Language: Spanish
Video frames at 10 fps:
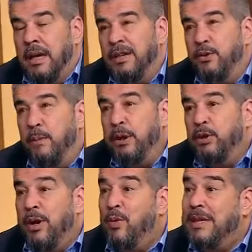Es un puesto
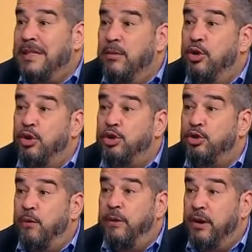en el cual si vos no sos
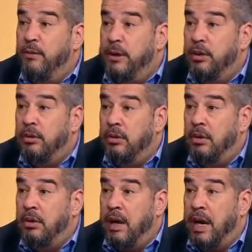un fenómeno,
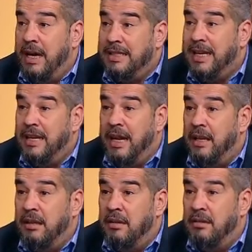a esa
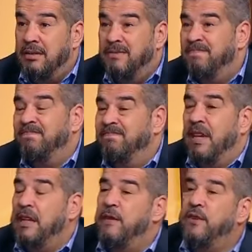edad
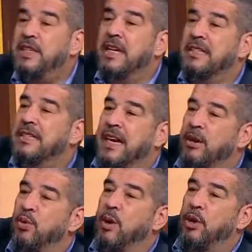es difícil que se saque de
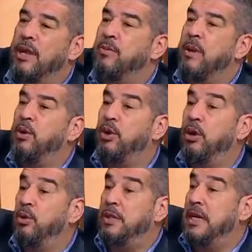un cuadro grande. Yo me acuerdo
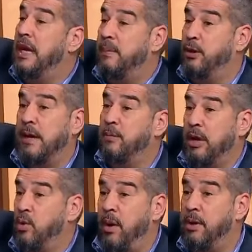de Luis Isla, por ejemplo,
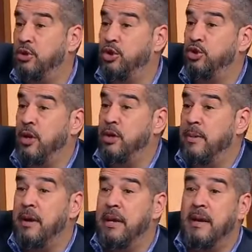que jugaba a los 18
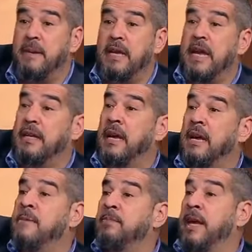años
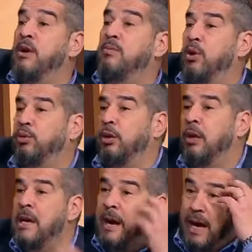que era un
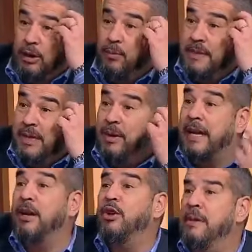monstruo. Estoy pensando en el
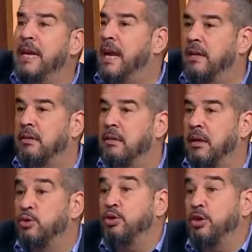arquero del Milan
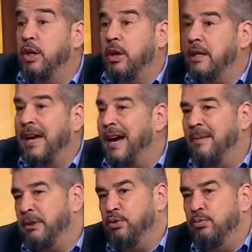que es un chico que ataja,
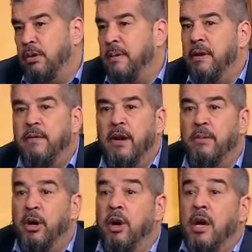Don es un,
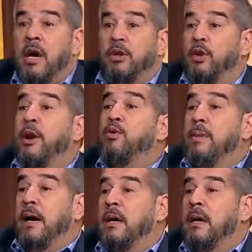fenómeno. Don Aruma.